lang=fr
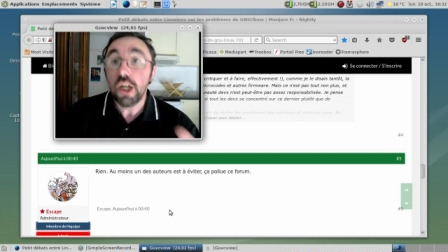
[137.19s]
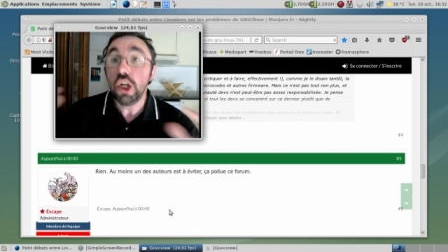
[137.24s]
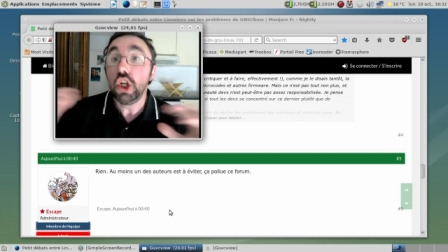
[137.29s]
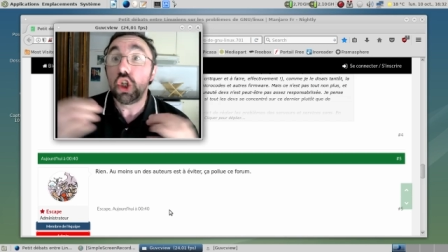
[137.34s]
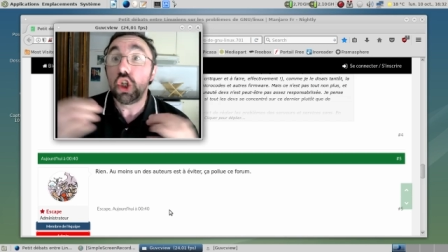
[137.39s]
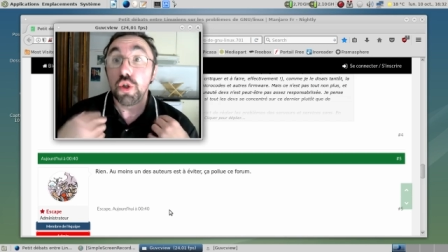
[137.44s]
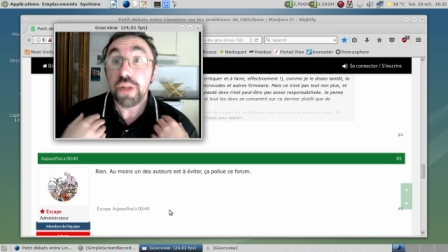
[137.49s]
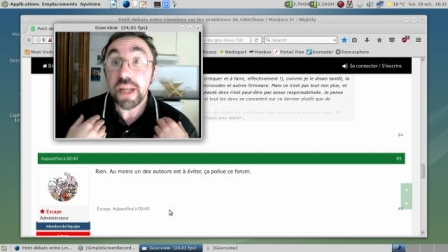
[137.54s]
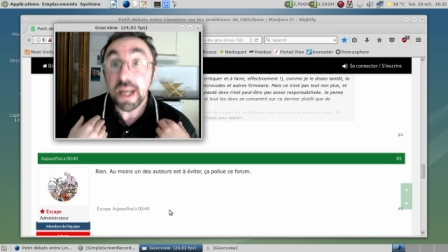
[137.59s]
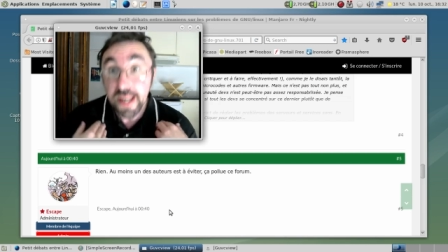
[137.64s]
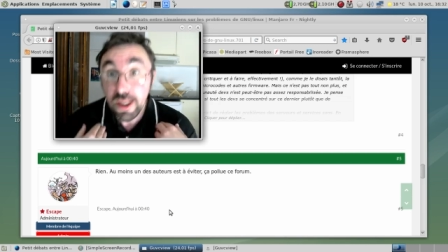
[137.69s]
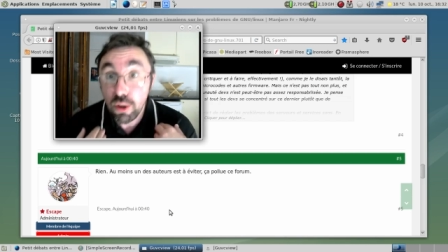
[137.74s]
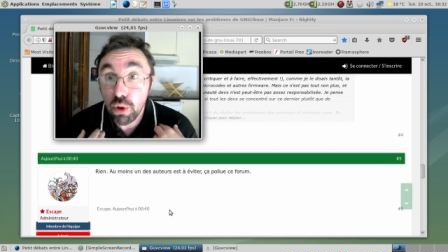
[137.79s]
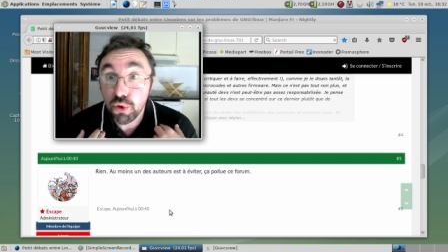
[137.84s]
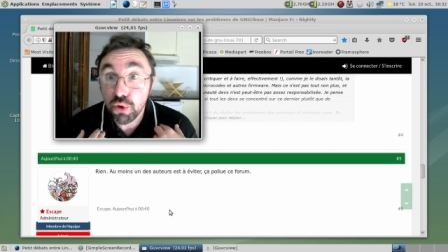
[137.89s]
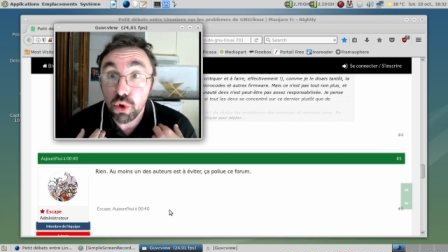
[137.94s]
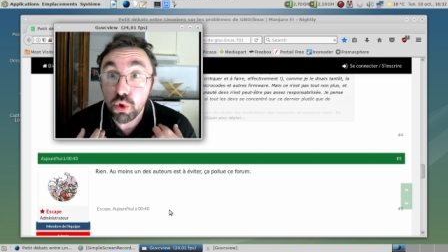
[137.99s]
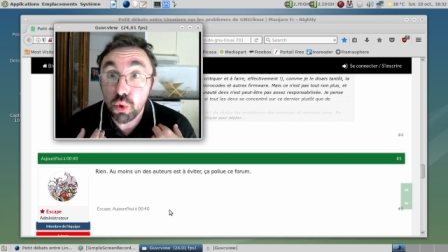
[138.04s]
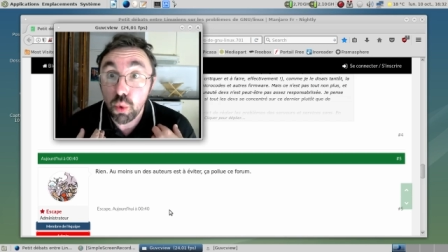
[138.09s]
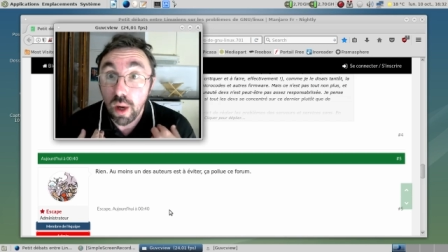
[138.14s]
Je n'ai rien
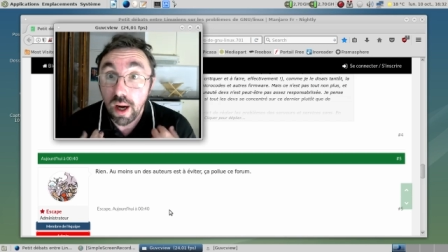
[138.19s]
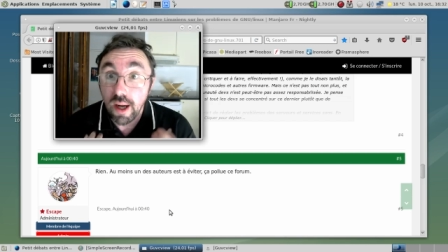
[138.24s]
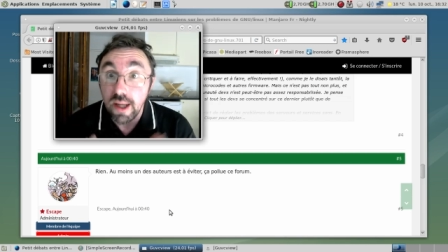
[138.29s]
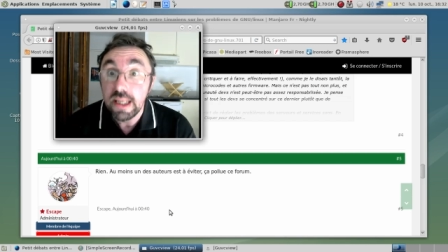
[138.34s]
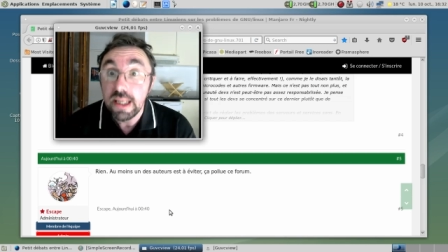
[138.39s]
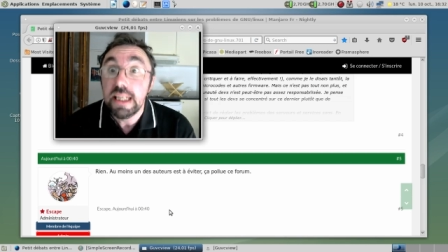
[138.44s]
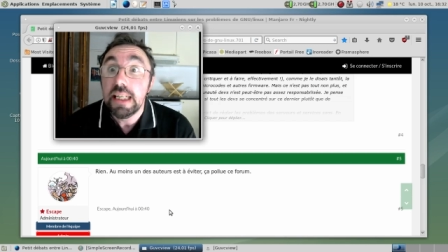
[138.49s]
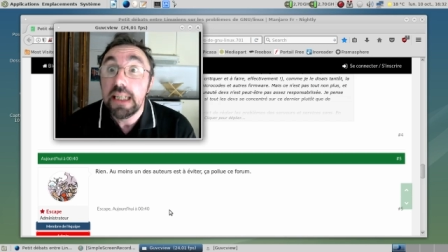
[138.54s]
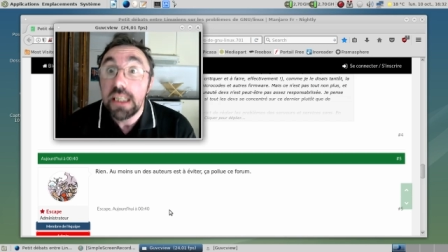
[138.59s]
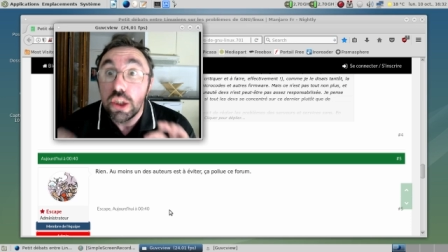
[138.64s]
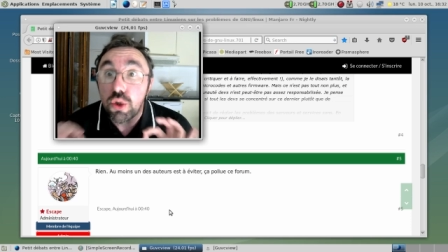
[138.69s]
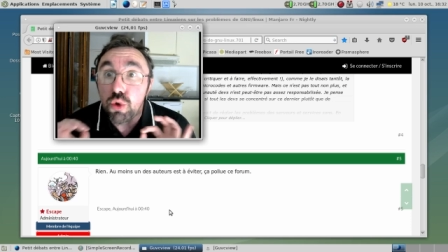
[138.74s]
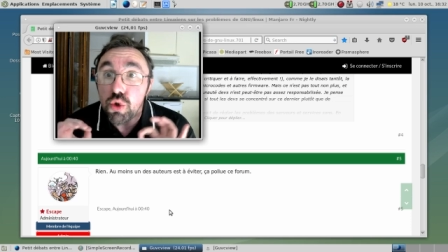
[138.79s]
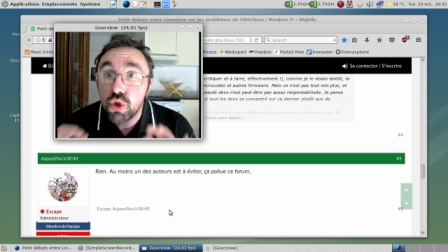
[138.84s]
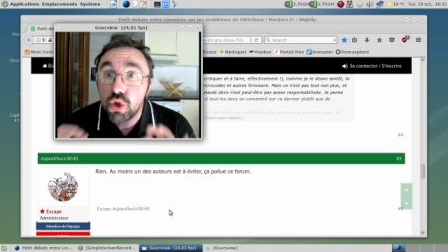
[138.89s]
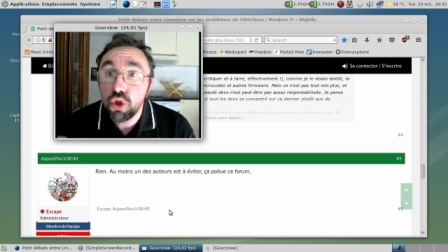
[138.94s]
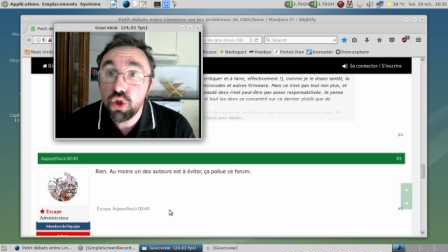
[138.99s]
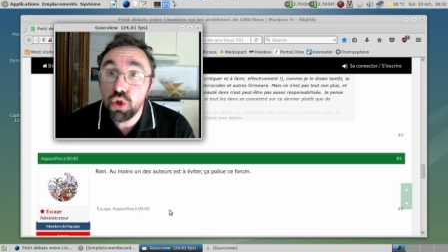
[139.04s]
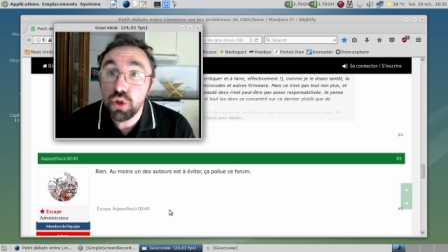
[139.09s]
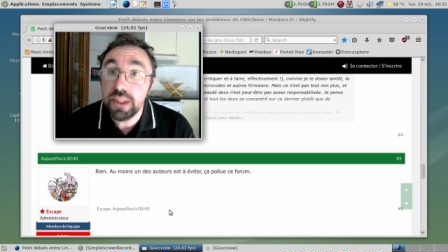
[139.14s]
contre toi, tout ce
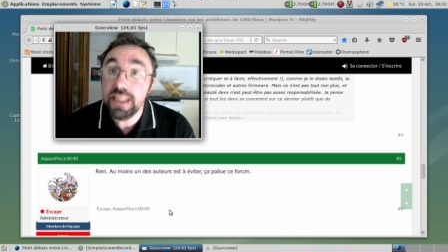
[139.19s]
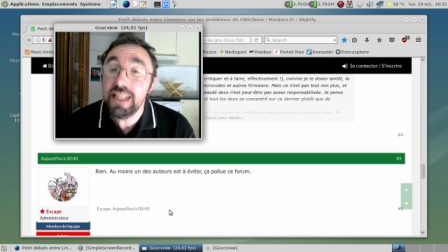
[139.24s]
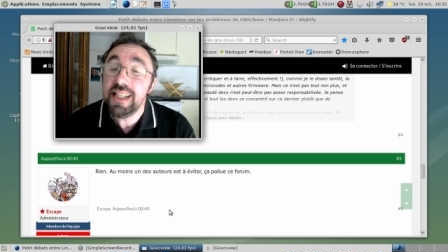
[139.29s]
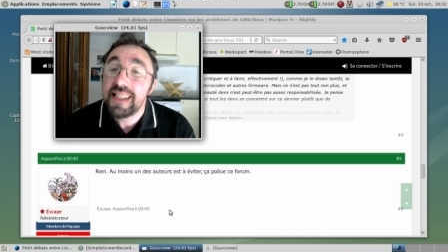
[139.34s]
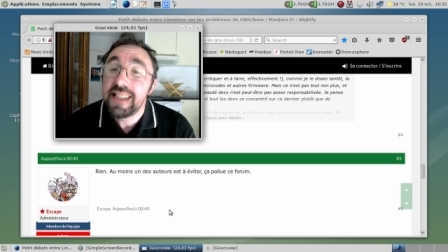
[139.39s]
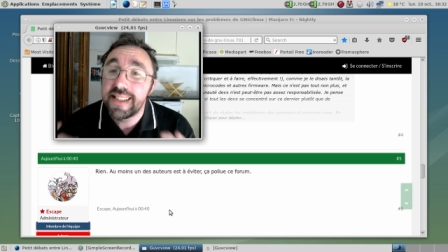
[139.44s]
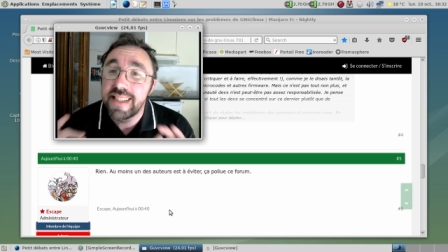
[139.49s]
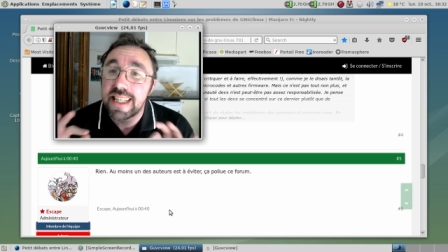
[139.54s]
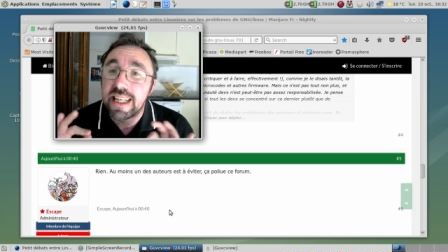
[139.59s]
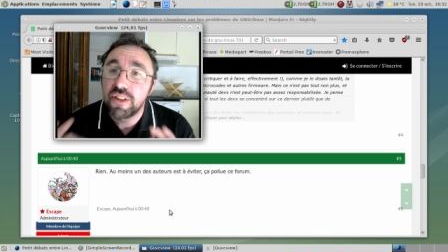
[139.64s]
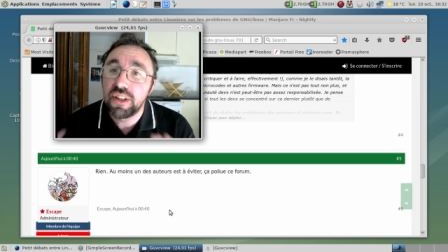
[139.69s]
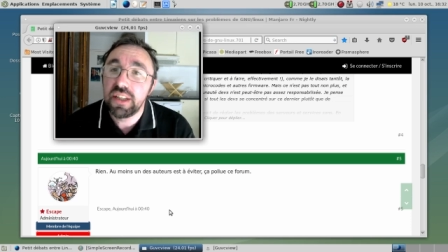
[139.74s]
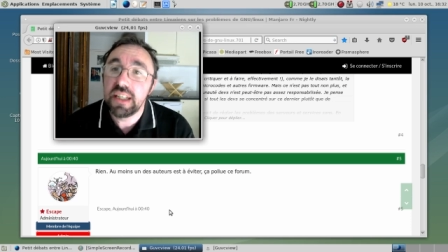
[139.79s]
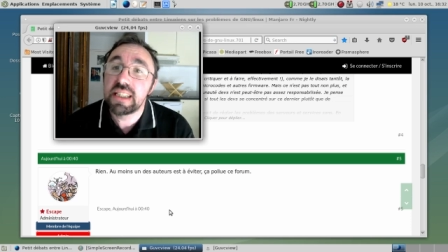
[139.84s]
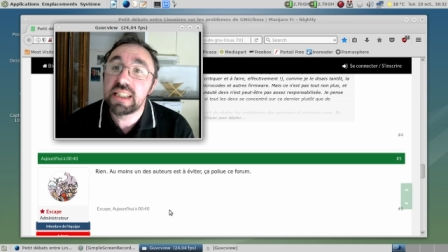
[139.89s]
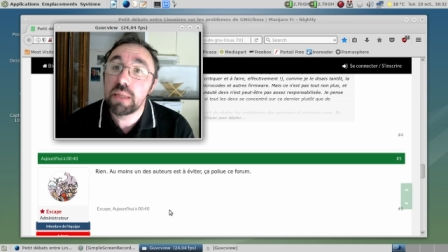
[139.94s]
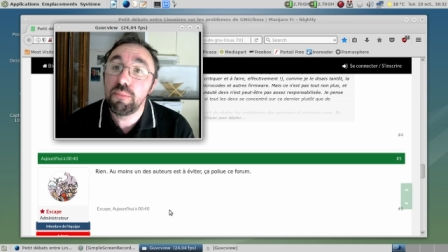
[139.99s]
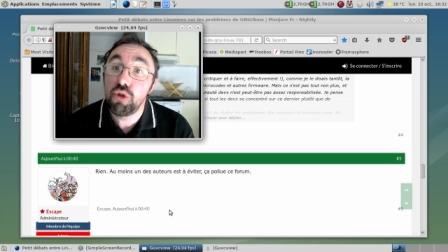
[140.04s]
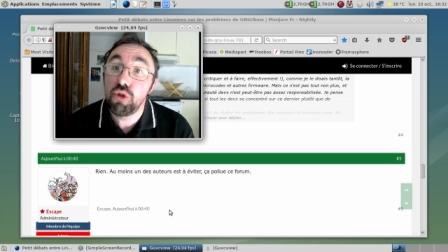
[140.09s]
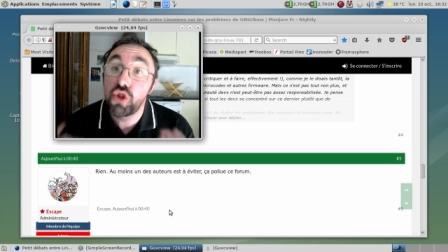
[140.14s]
que je dis, c'est que tes
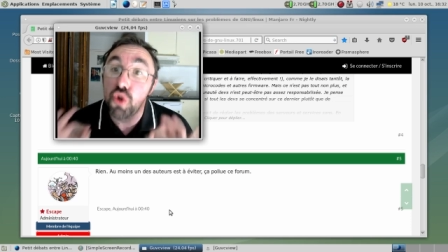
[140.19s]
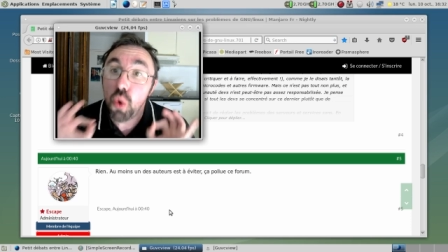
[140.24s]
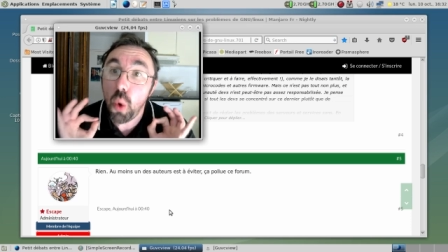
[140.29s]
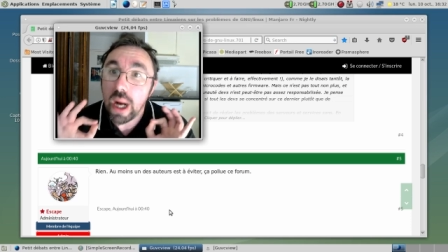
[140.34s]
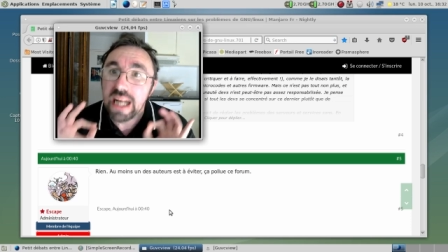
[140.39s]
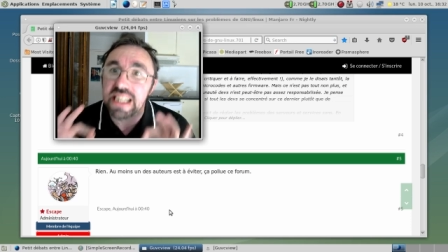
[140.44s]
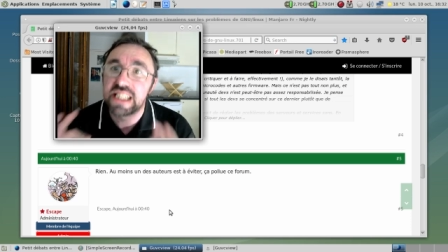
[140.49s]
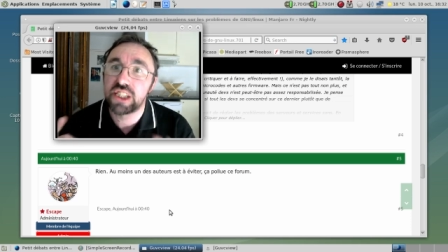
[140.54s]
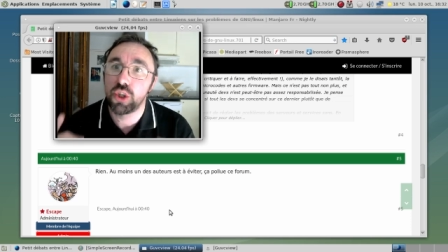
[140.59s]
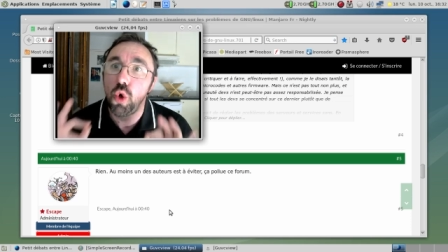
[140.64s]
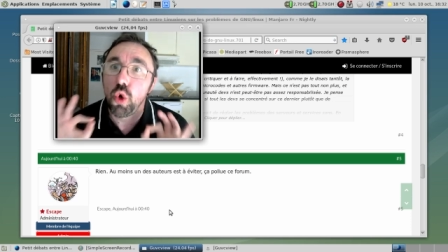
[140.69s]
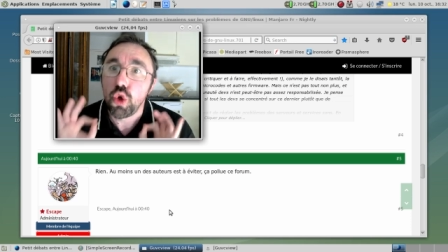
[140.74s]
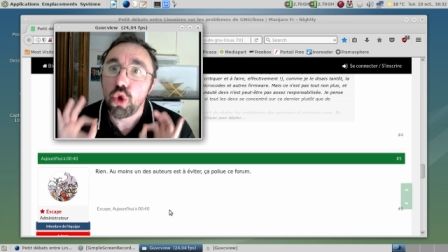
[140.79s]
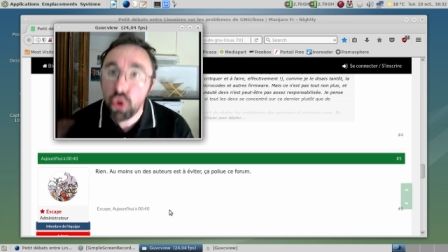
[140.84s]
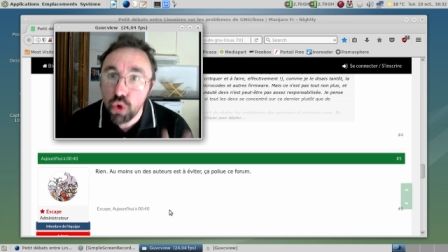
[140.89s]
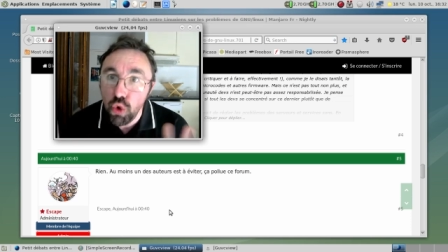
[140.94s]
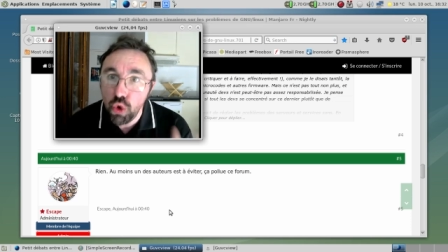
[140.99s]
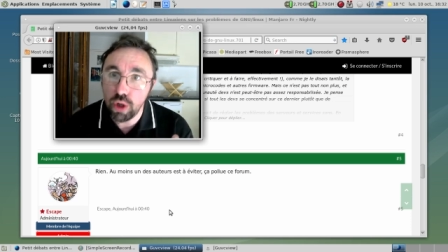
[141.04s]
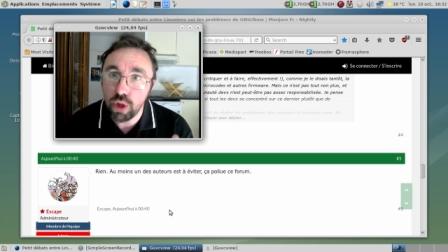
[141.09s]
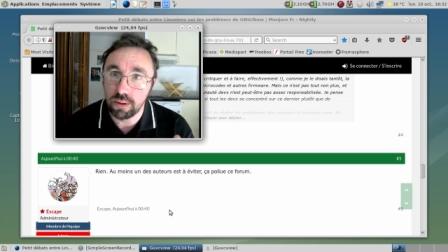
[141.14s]
distributions, elles sont
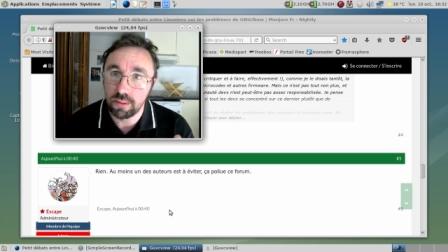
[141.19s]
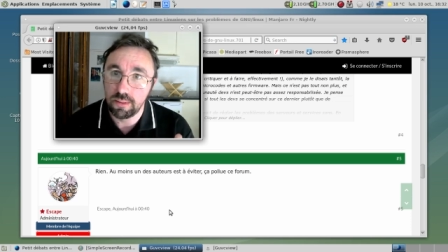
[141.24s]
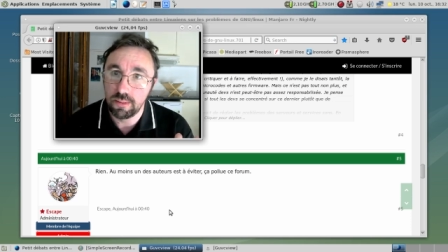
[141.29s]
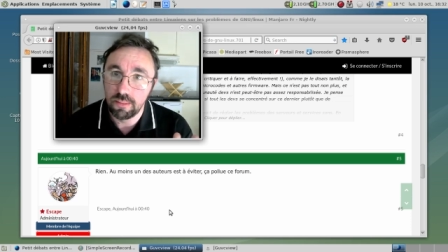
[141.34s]
nulles.